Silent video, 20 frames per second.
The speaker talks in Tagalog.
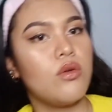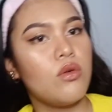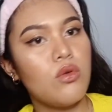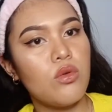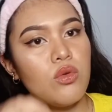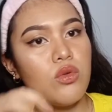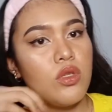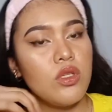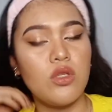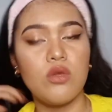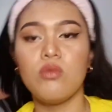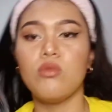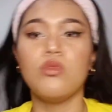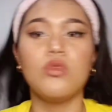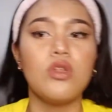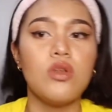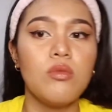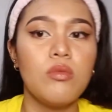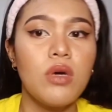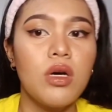kukunin ko
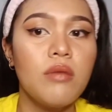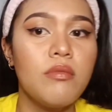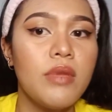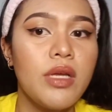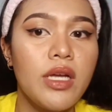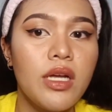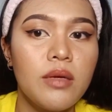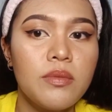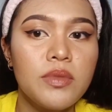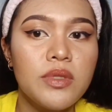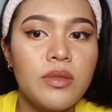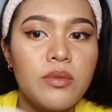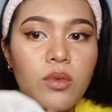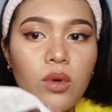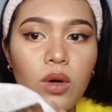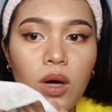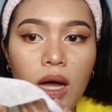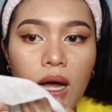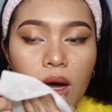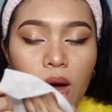muna yung mga makeup sa
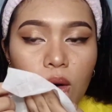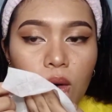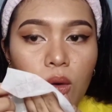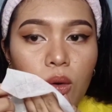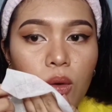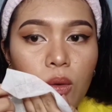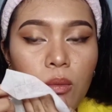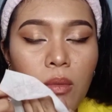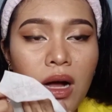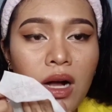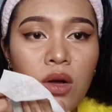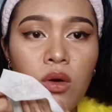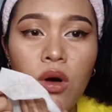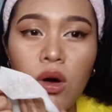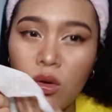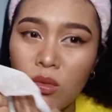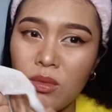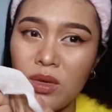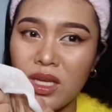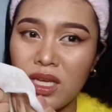mukha ko bago
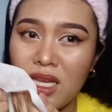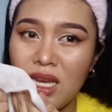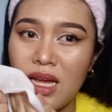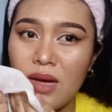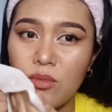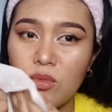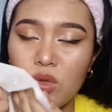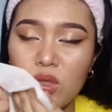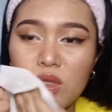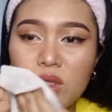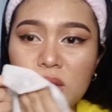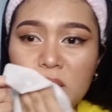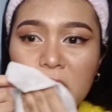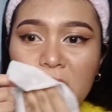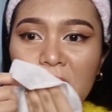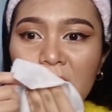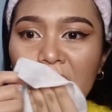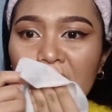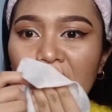ako magilamos.